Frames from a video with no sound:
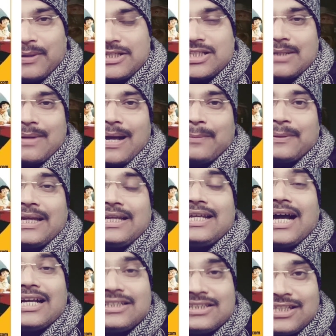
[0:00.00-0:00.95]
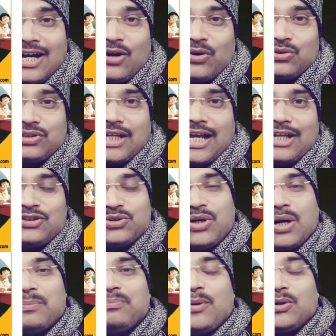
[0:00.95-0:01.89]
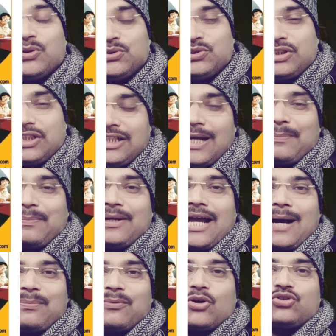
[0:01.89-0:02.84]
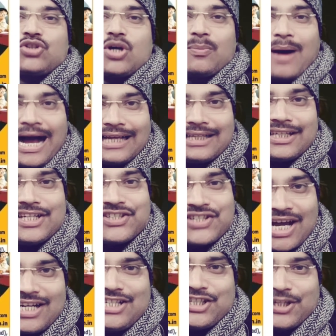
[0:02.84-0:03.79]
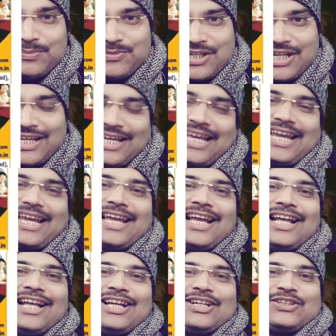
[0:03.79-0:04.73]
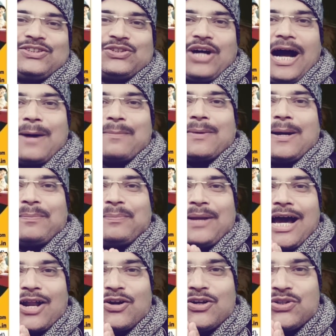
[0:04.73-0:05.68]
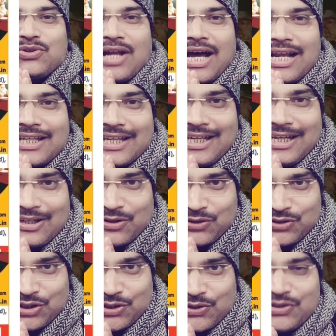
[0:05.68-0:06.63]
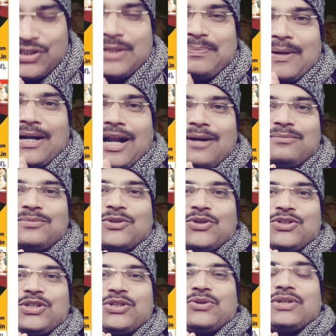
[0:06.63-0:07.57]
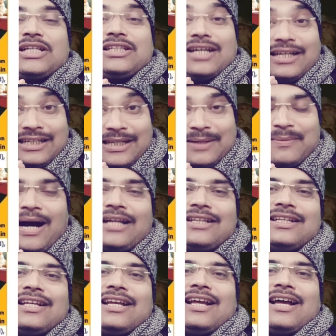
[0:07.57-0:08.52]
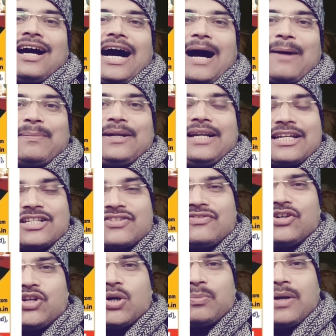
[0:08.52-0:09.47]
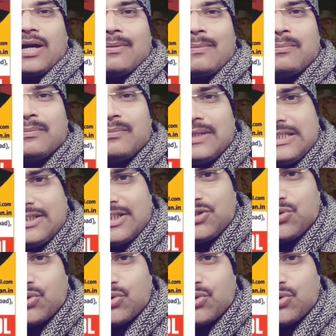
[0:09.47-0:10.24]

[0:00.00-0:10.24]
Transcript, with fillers: परिश्रम आपके लिए अच्छा होता है तो हम बहुत ही अपने आप को सौभाग्यशाली समझेंगे तो आपका प्यार और दुलार के लिए कोटि कोटि प्रणाम कोटि कोटि धन्यवाद आपने नेक्स्ट वीडियो में हम इस